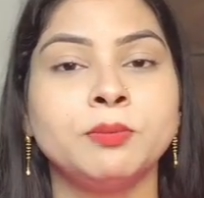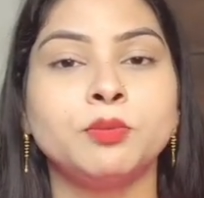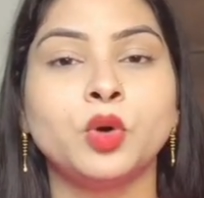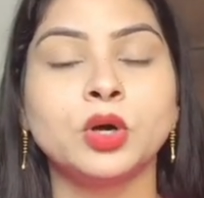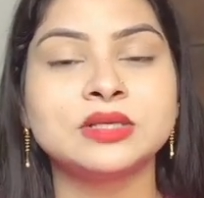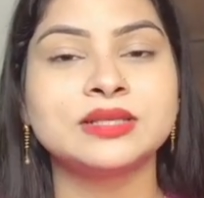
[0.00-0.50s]

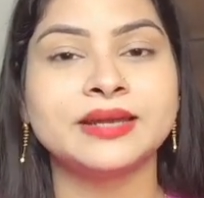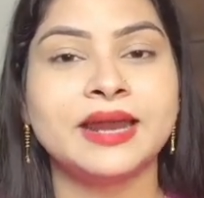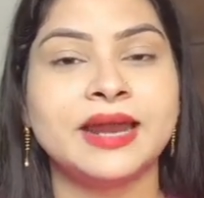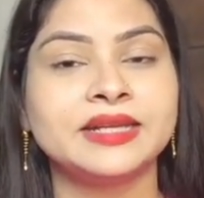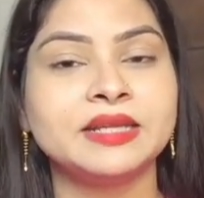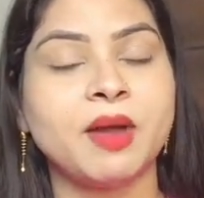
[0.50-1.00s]
बहुत सारी
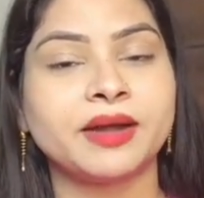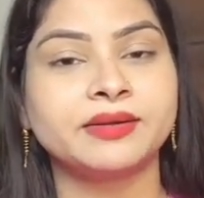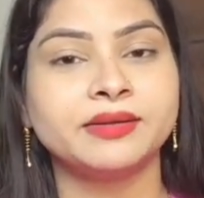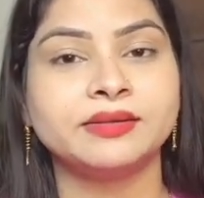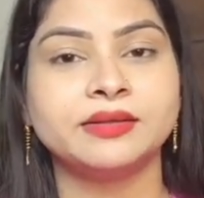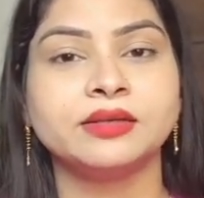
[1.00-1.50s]
एंटी
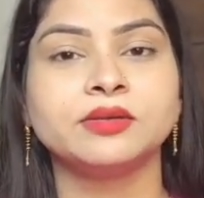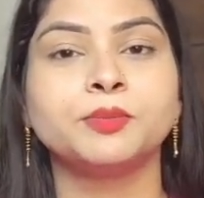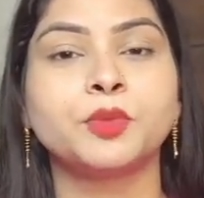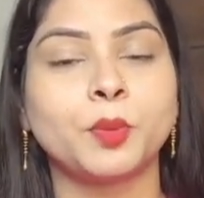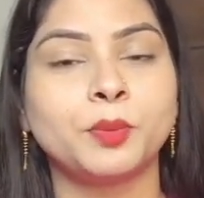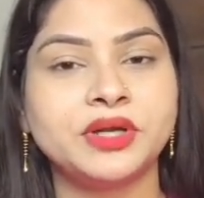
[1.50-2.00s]
बैक्टीरियल
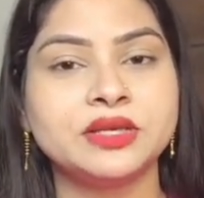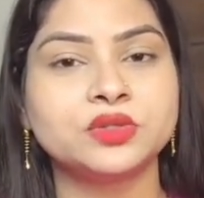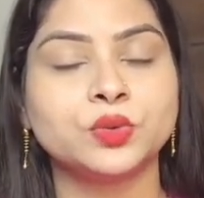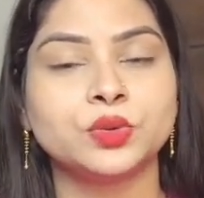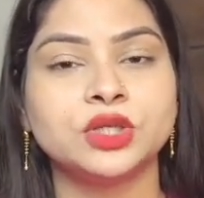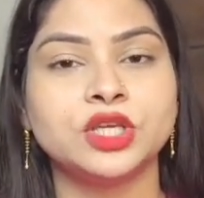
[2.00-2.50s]
प्रॉपर्टीज़
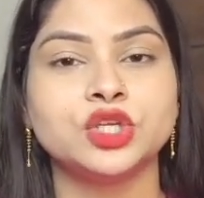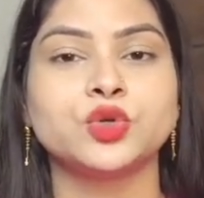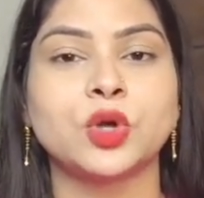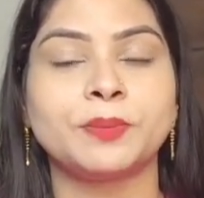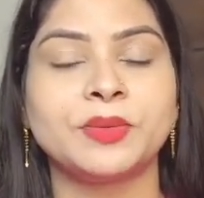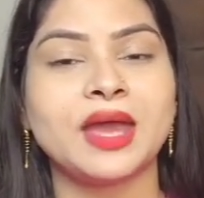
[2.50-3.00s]
होती हैं जो
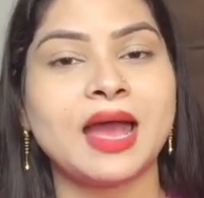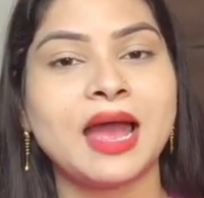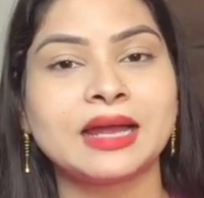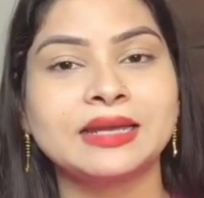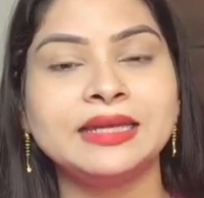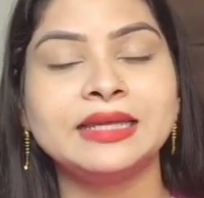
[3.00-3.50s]
आपके
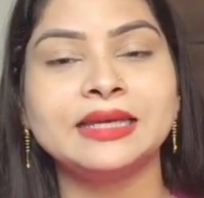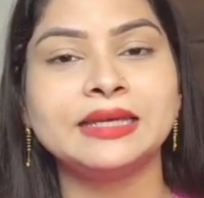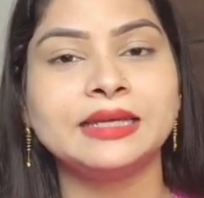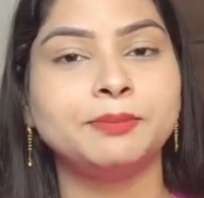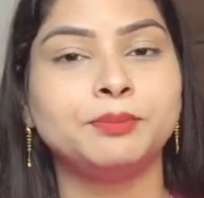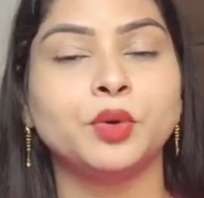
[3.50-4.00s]
एक्निंग के
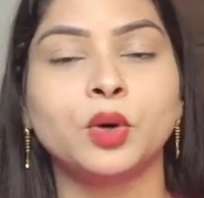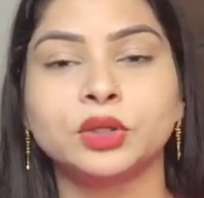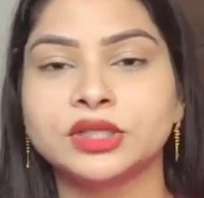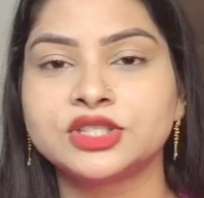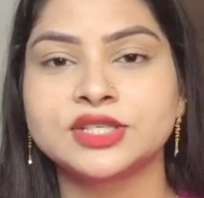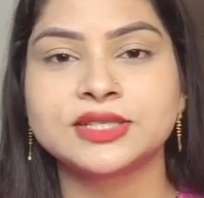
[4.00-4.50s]
लिए बहुत
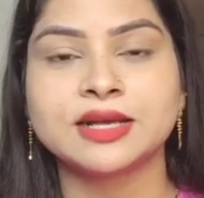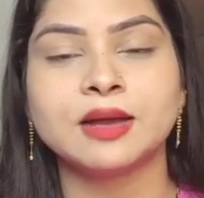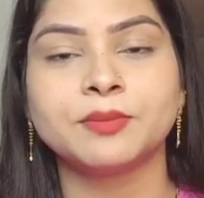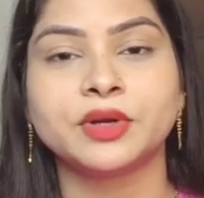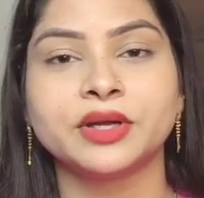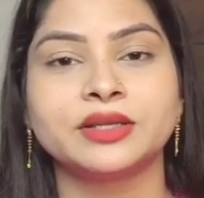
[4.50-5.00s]
अच्छे से
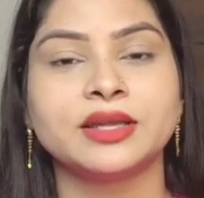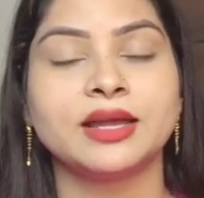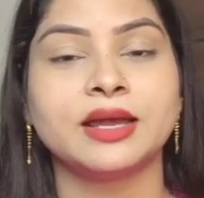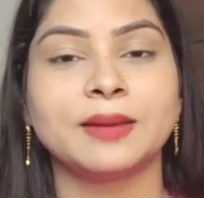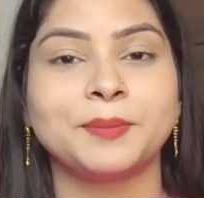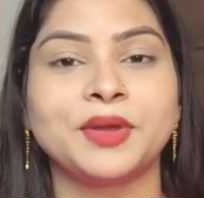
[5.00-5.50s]
काम करता
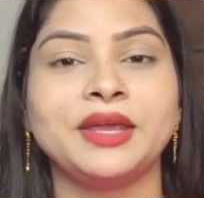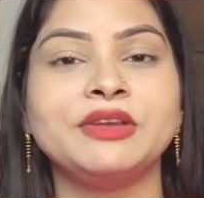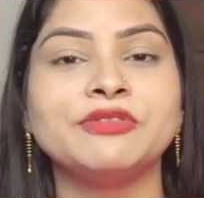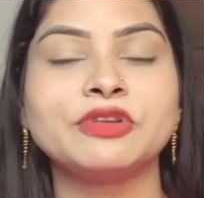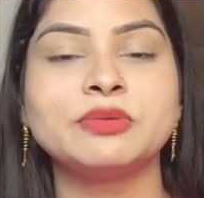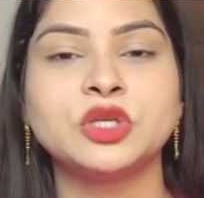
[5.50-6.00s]
है आपके
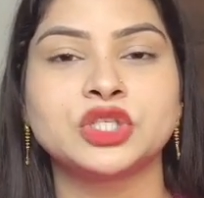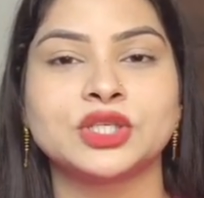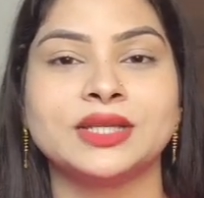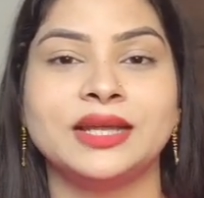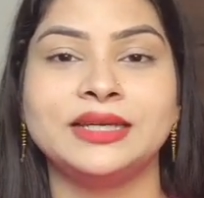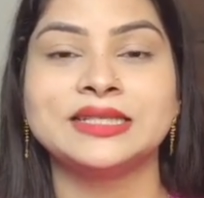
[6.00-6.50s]

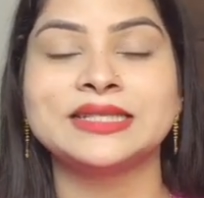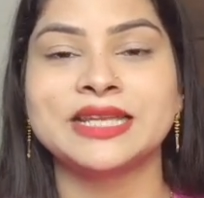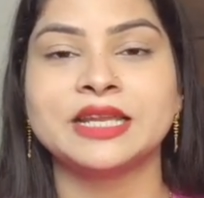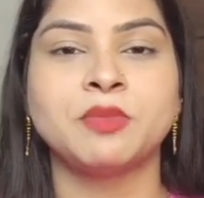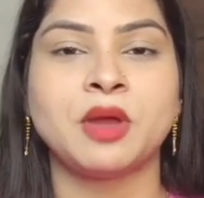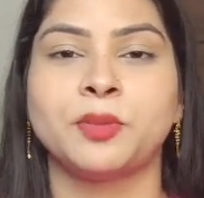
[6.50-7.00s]
इन्फ्लेमेशन यानी
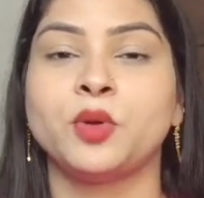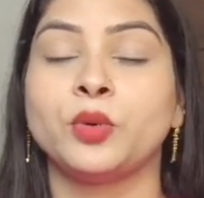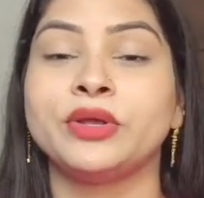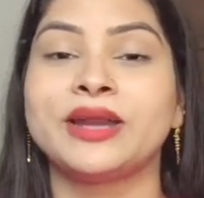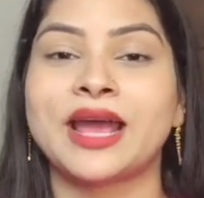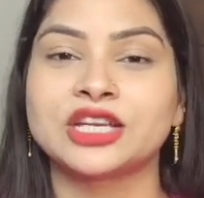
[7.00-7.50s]
स्किन पे आपके
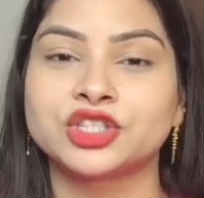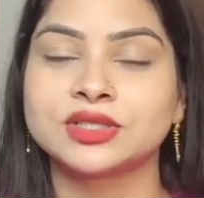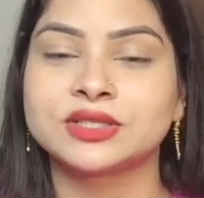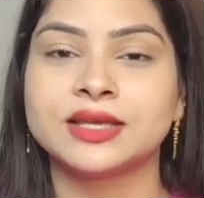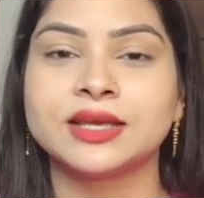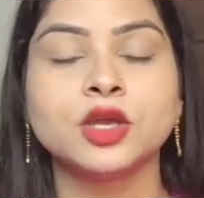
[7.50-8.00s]
कोई
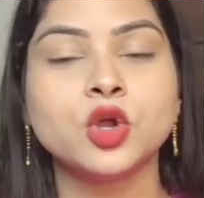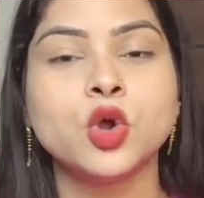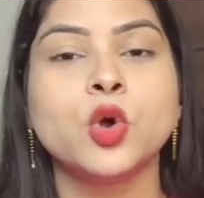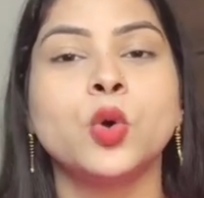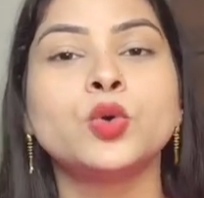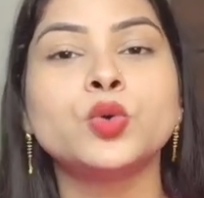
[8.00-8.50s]
रैशेज़ हैं
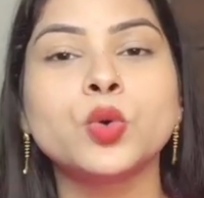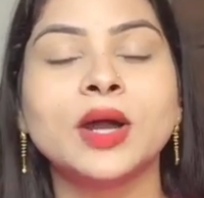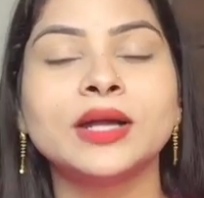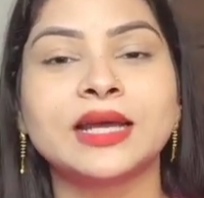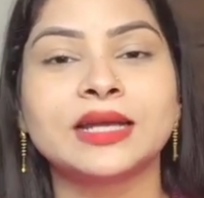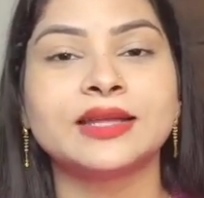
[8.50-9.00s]

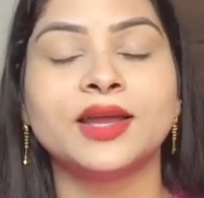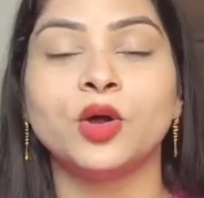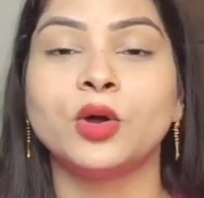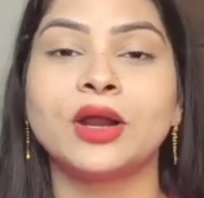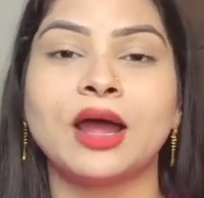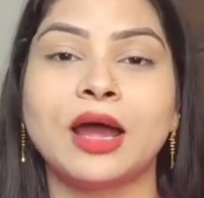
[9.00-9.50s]
उनको हटाता
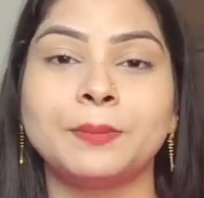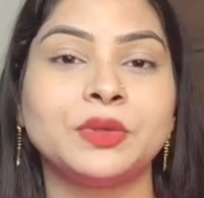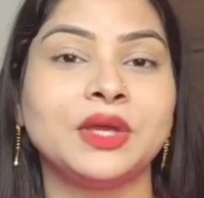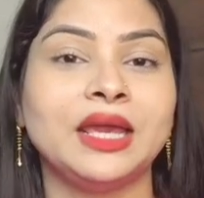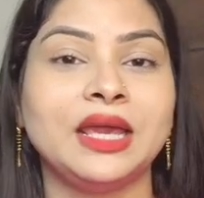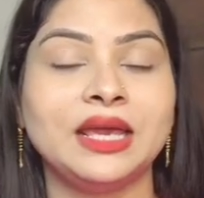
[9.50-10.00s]
है और
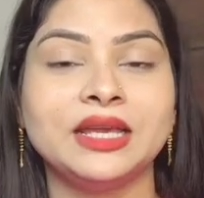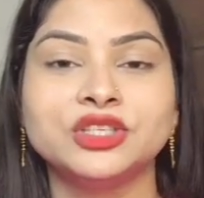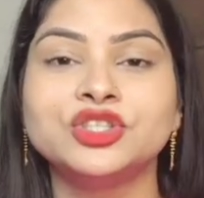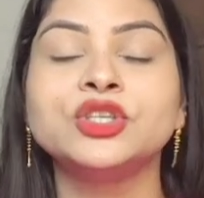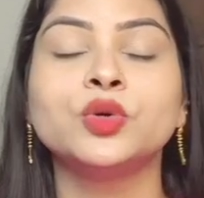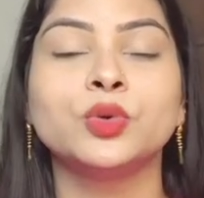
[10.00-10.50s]
आपकी
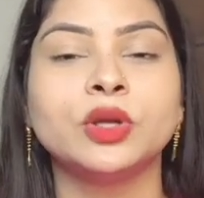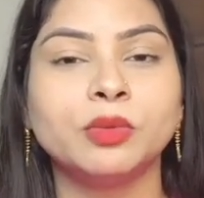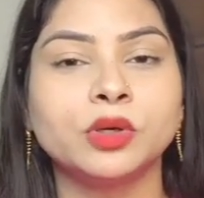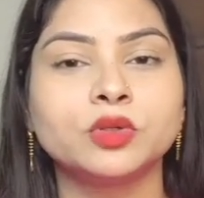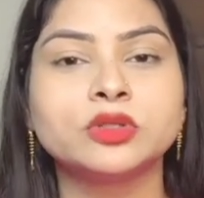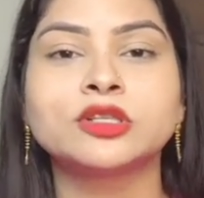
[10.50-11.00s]
एजिंग को
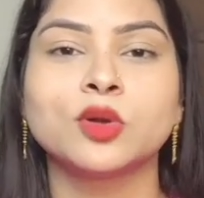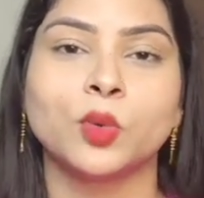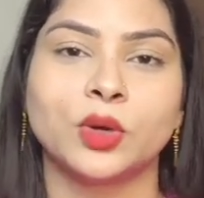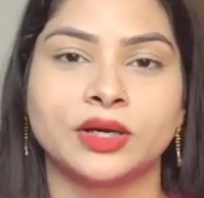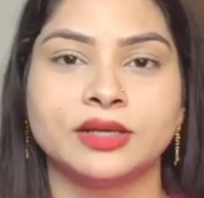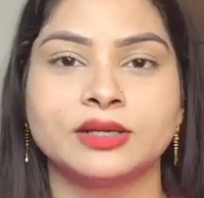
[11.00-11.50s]
ना बिल्कुल
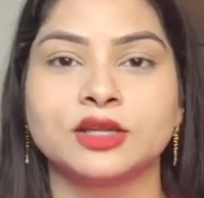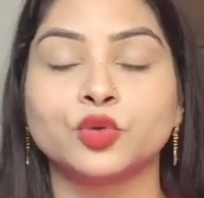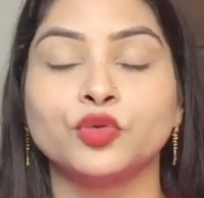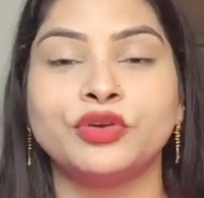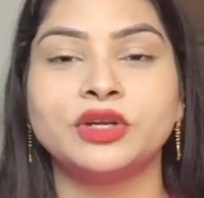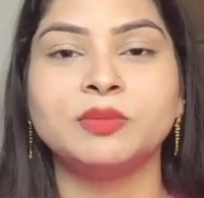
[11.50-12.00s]
स्लो कर देता
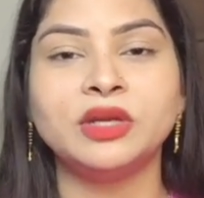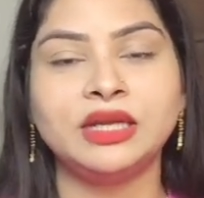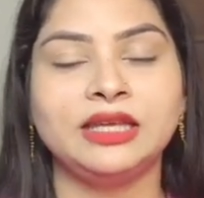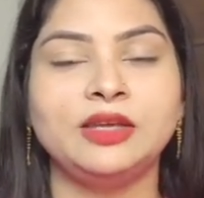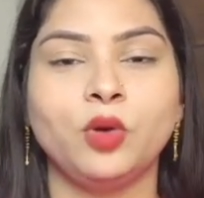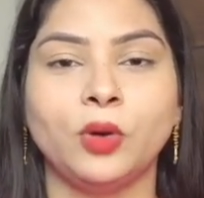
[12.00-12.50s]
है तो
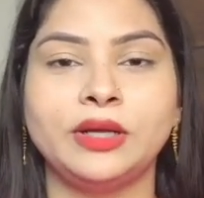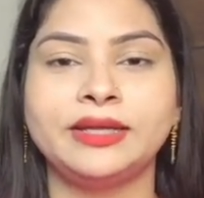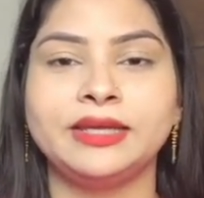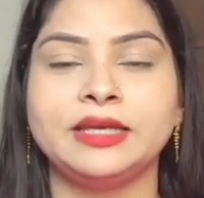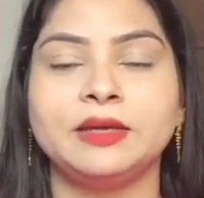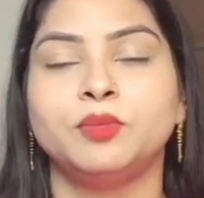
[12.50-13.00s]
विटामिन ई
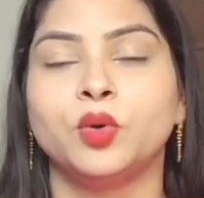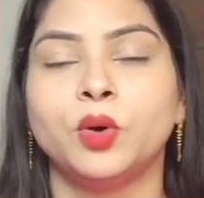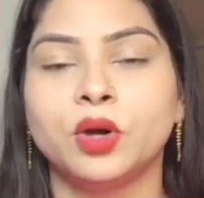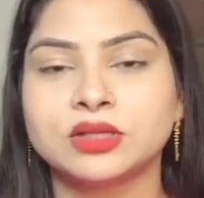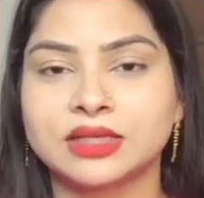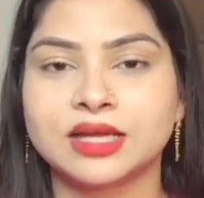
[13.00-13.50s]
ऑयल की ये
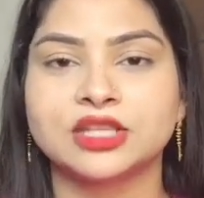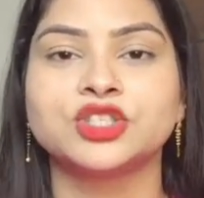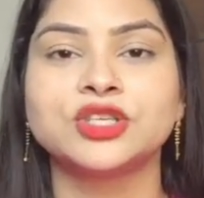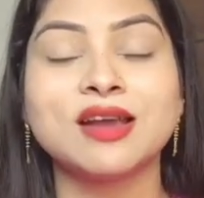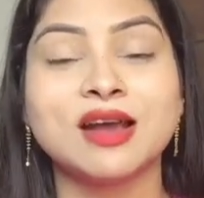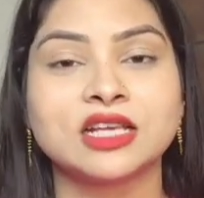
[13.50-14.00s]
बहुत ज़्यादा
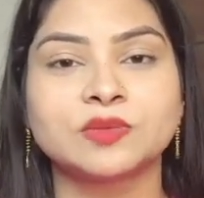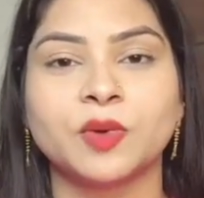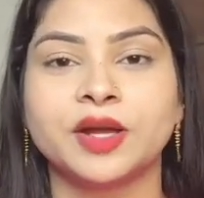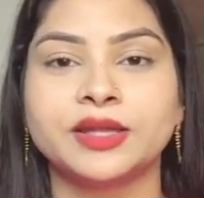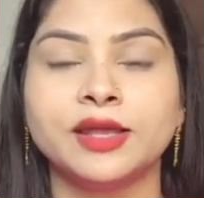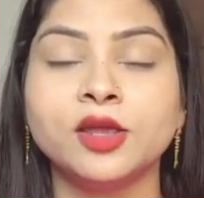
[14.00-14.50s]
अच्छी
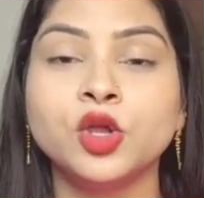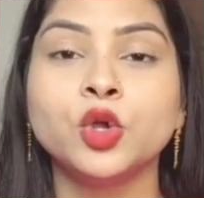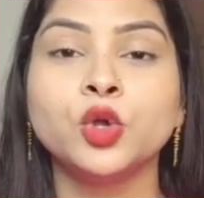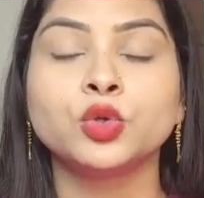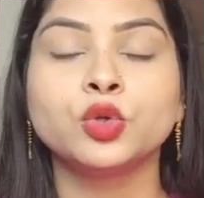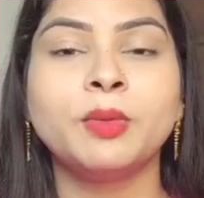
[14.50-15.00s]
खास बात है
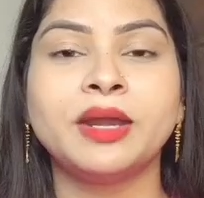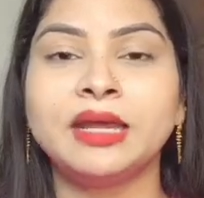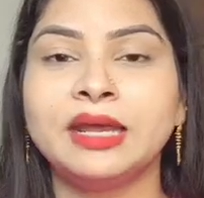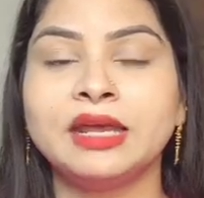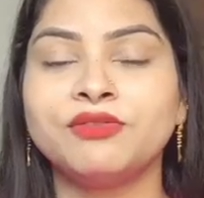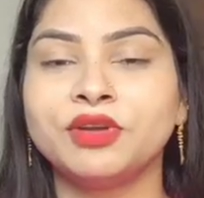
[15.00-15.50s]
तो
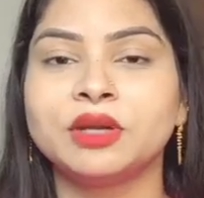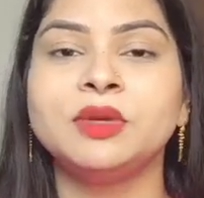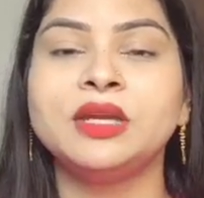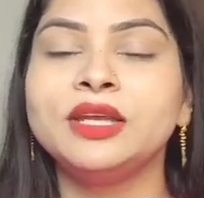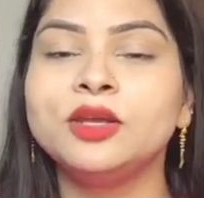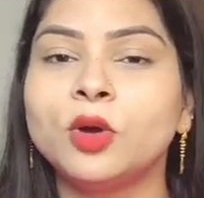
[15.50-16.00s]
मैंने एक
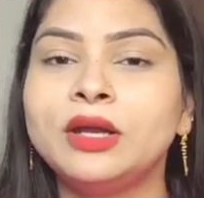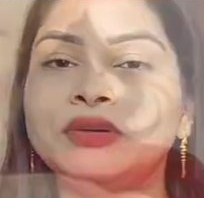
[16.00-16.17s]
विटामिन ई